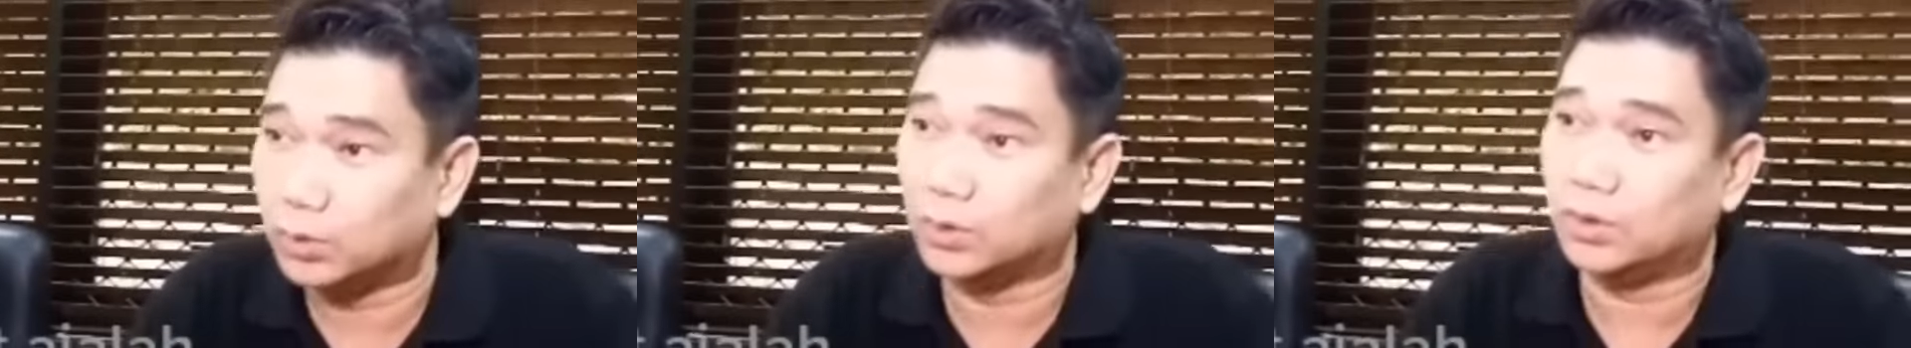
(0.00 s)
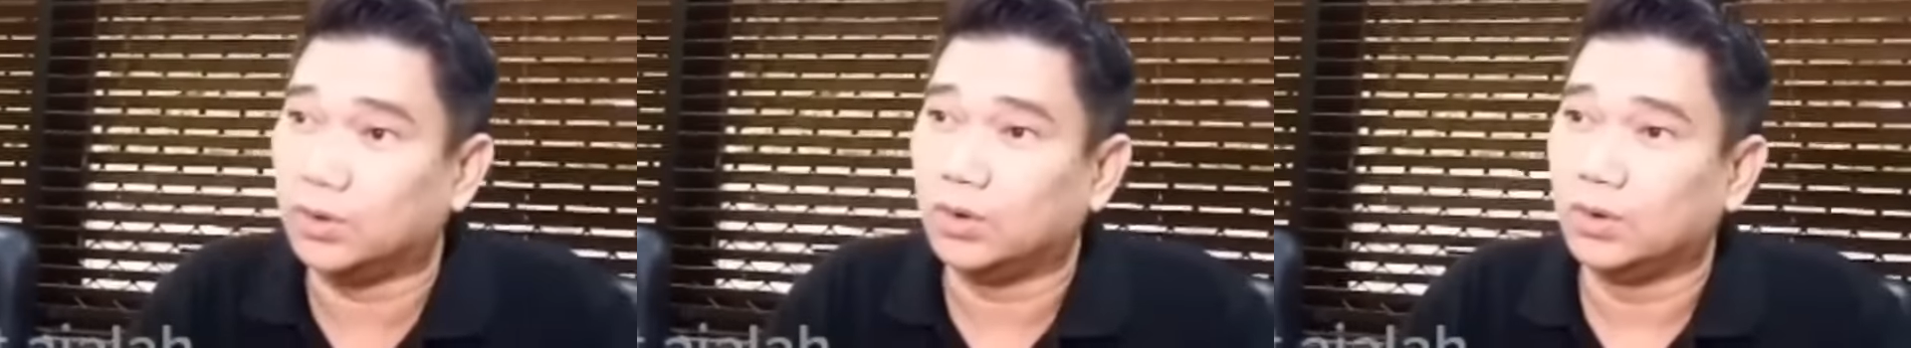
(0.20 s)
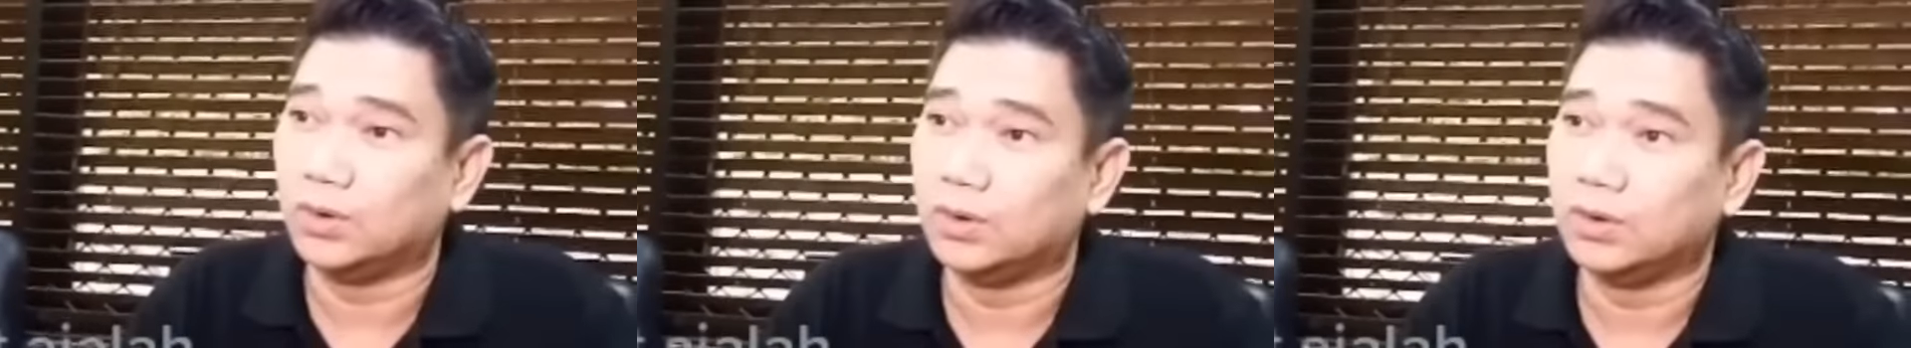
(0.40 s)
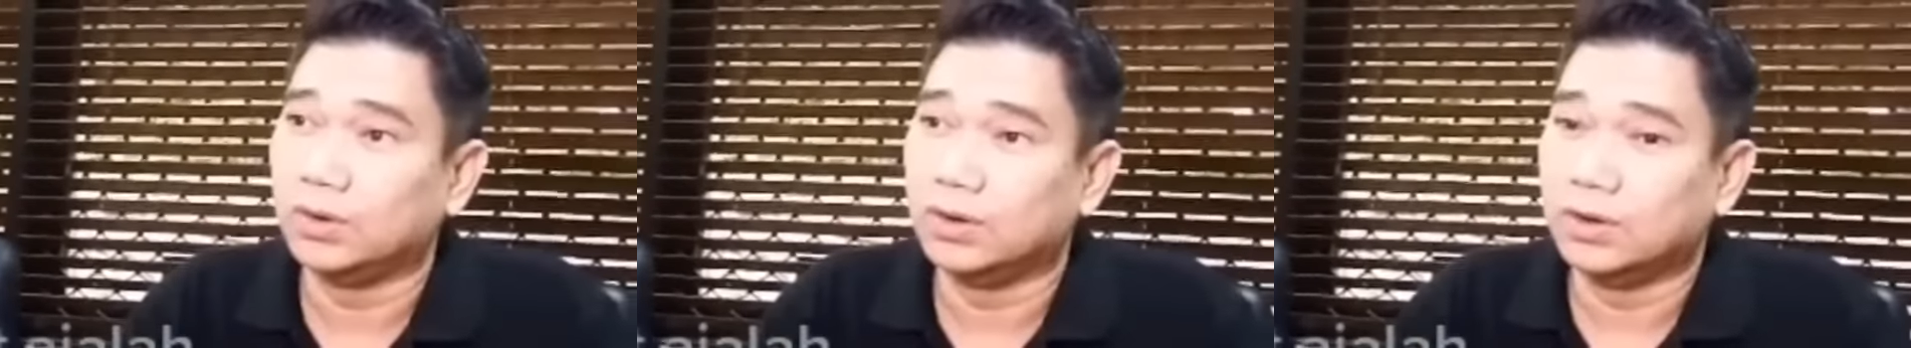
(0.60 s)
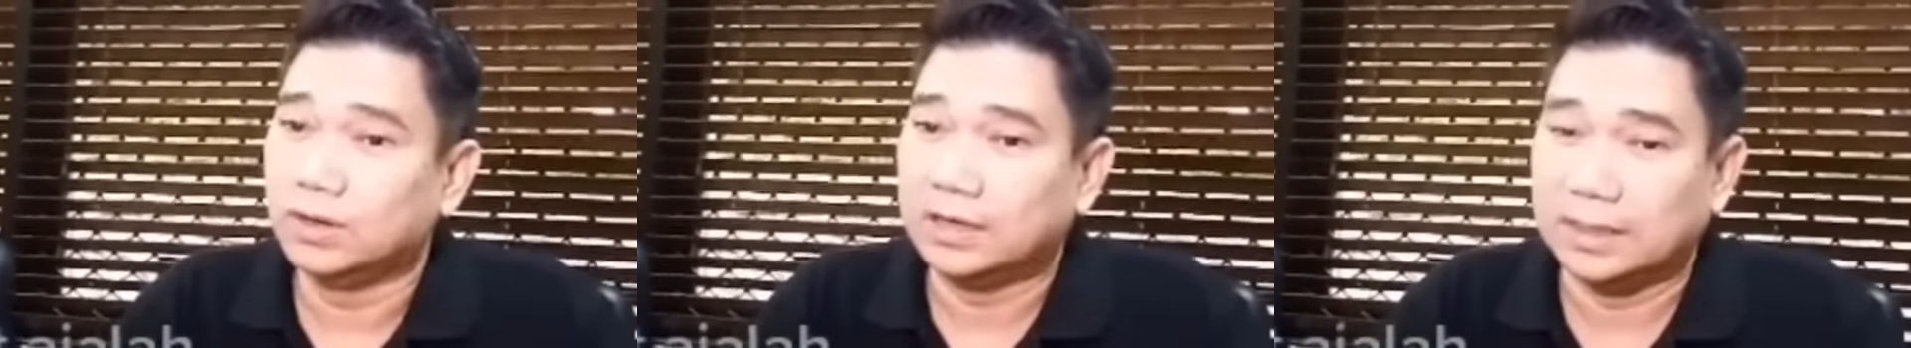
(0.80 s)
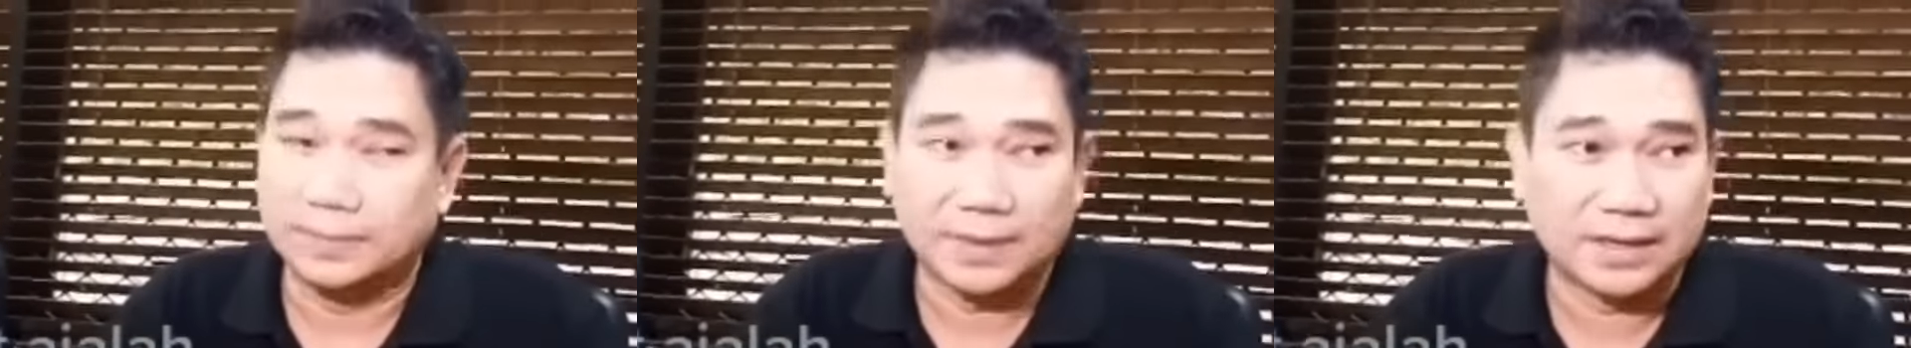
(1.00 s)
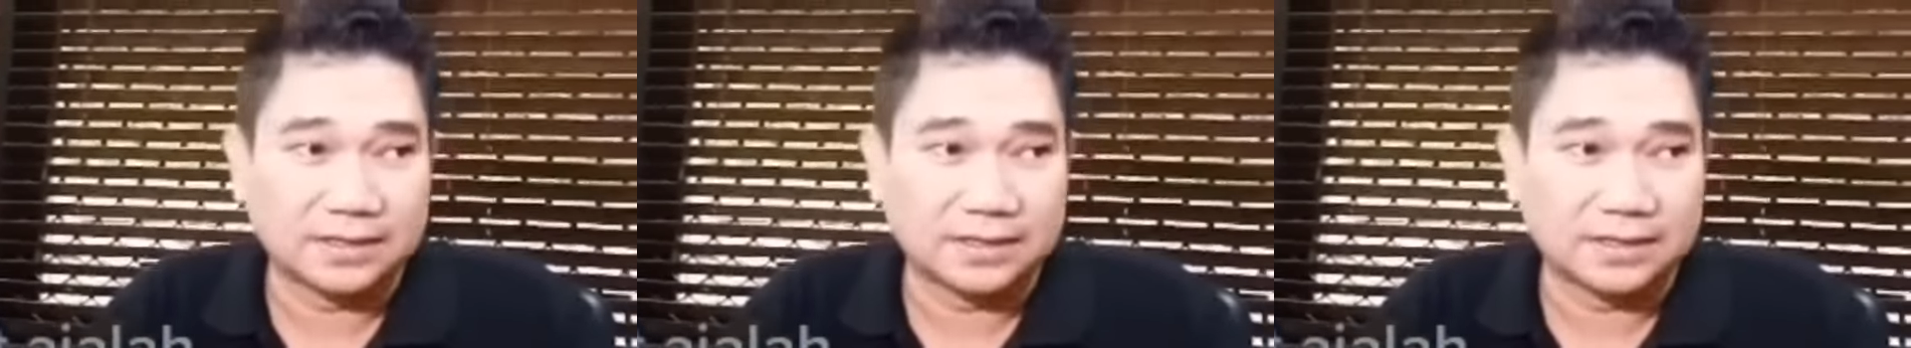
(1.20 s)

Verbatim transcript: nah itulah pernyataan Milan